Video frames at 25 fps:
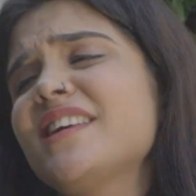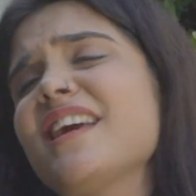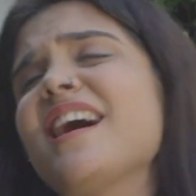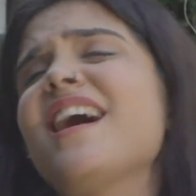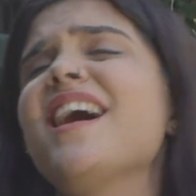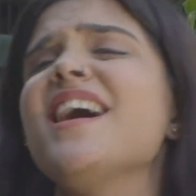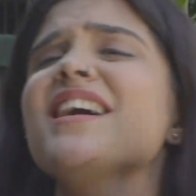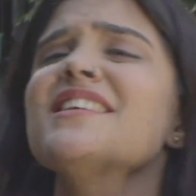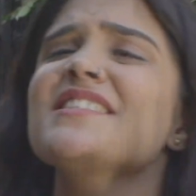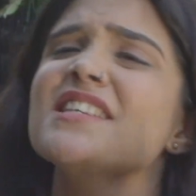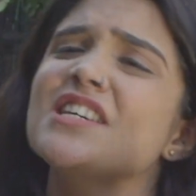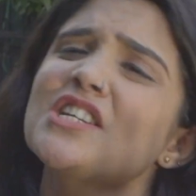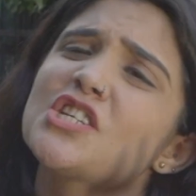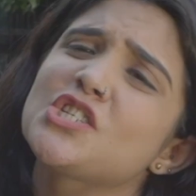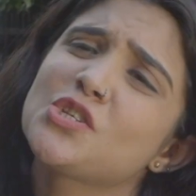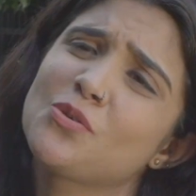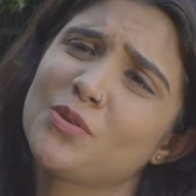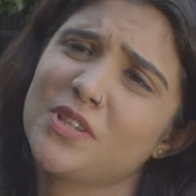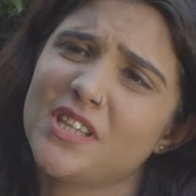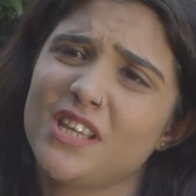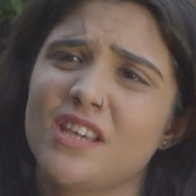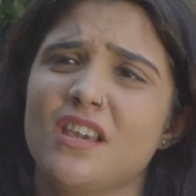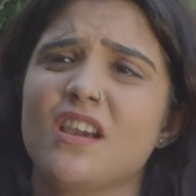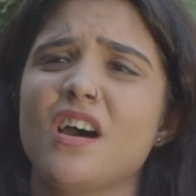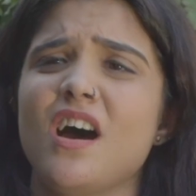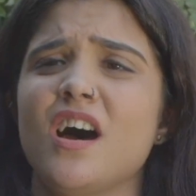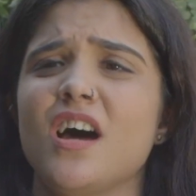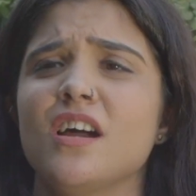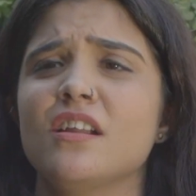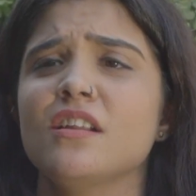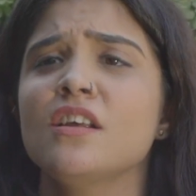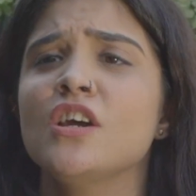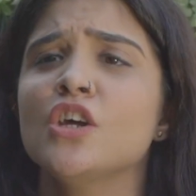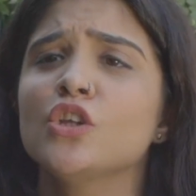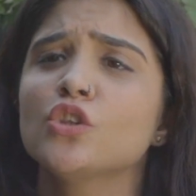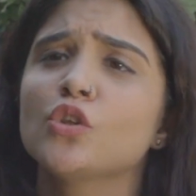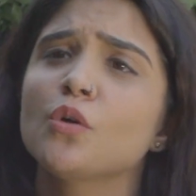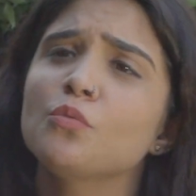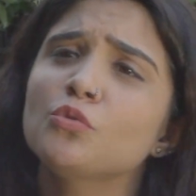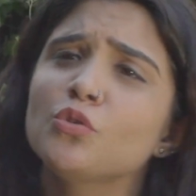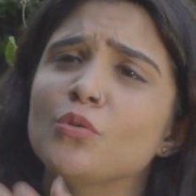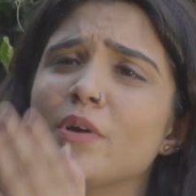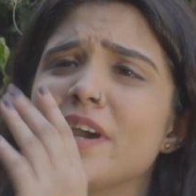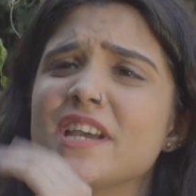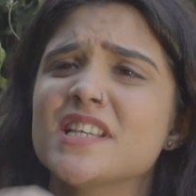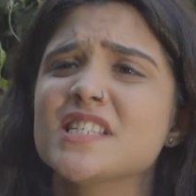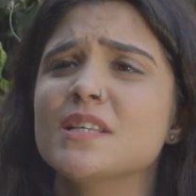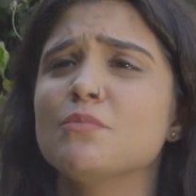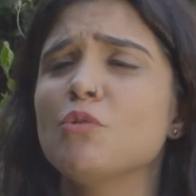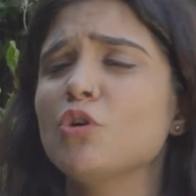क्या सरस्वती यार तुम तो
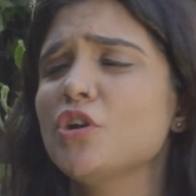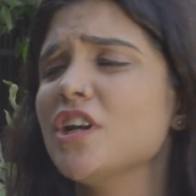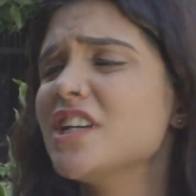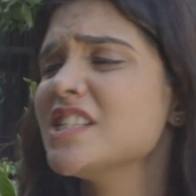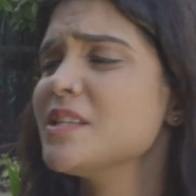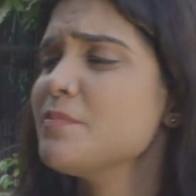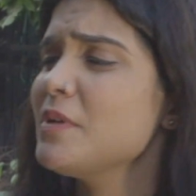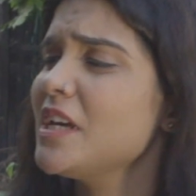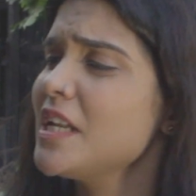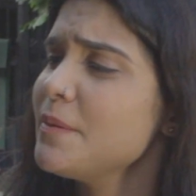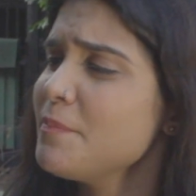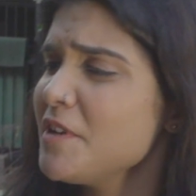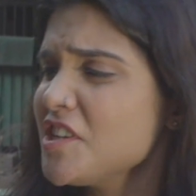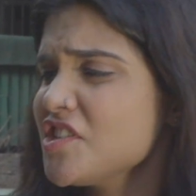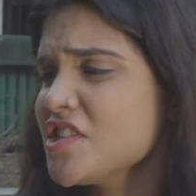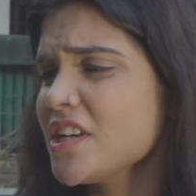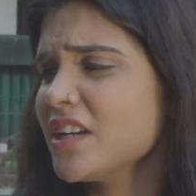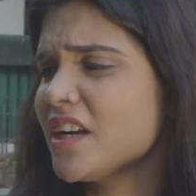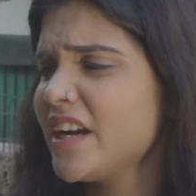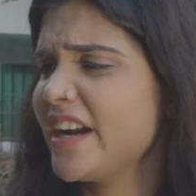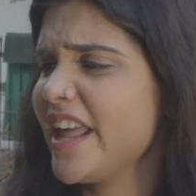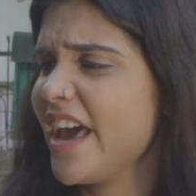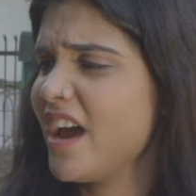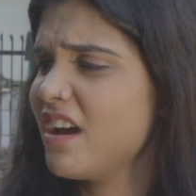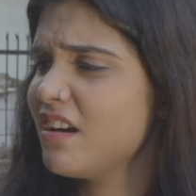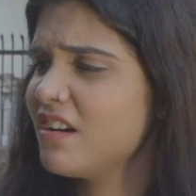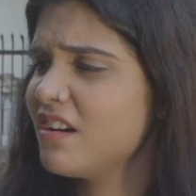ऐसे बोल रहे हो मेरे पीछे खड़ा